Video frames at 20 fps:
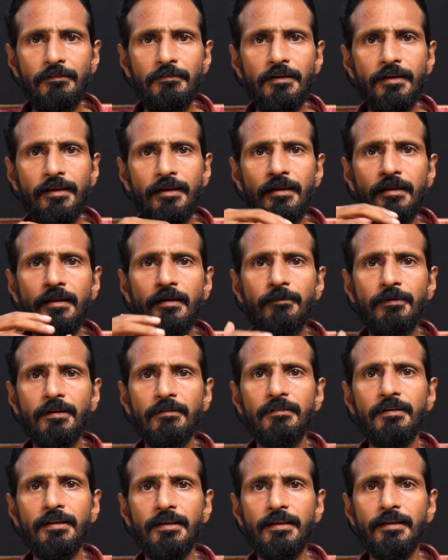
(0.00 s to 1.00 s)
எதுவரையில்
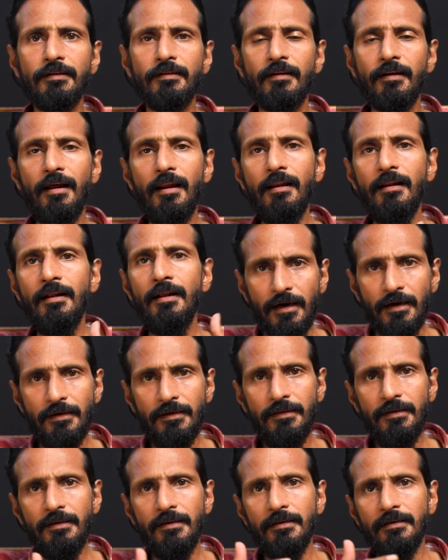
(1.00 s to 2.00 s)
ஏற்படவில்லை என்றால்
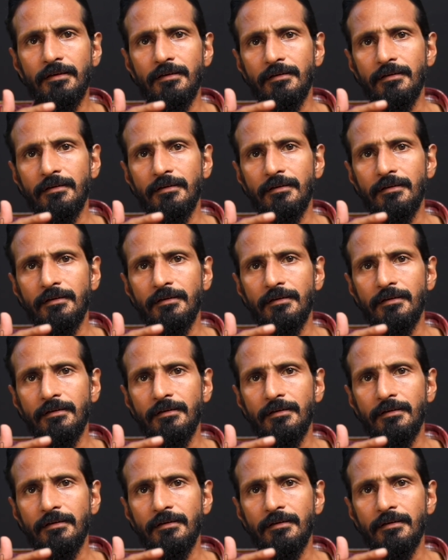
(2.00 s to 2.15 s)
அந்நிய